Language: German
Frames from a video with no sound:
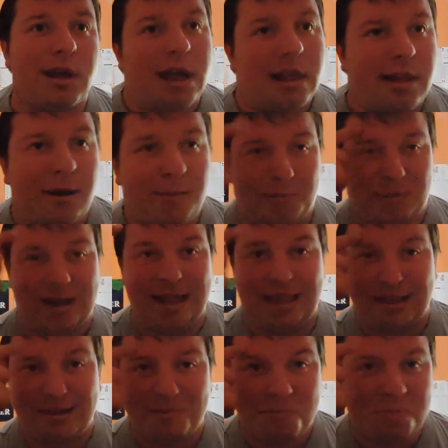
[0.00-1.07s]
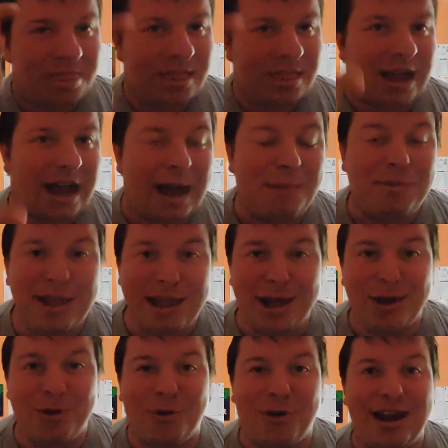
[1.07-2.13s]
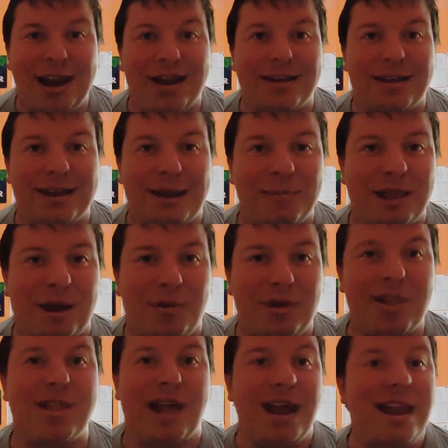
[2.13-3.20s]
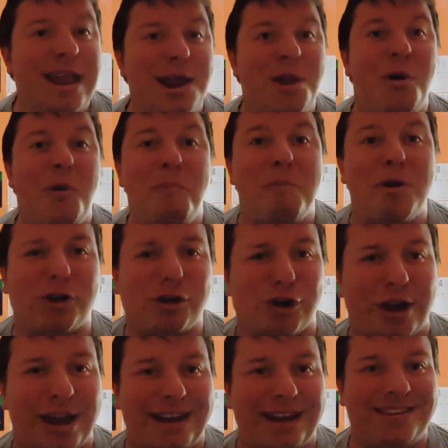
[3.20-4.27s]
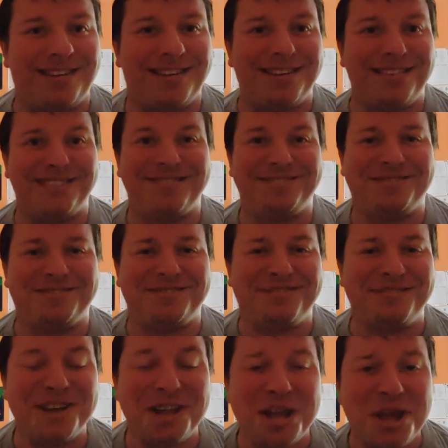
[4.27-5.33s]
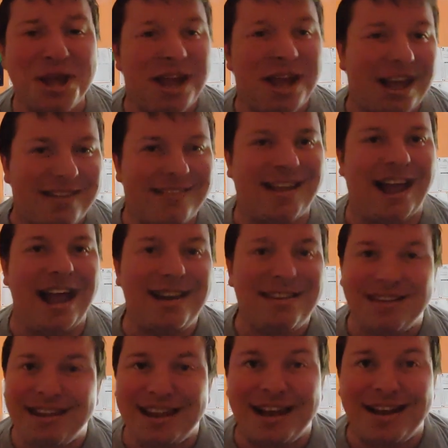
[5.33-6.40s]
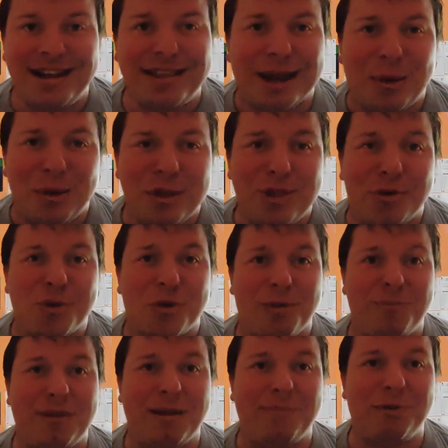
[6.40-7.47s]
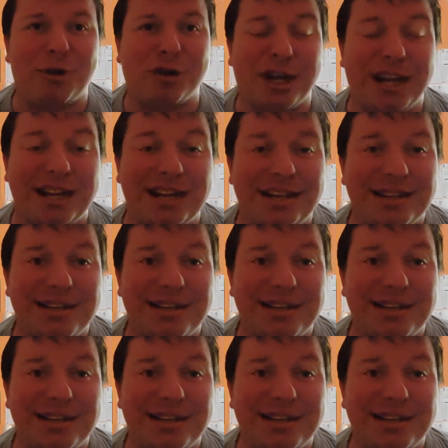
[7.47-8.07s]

Sag mal, habt ihr noch alle Latten am Zaun? Seid ihr noch bescheuert? Seid ihr da draußen noch komplett bescheuert?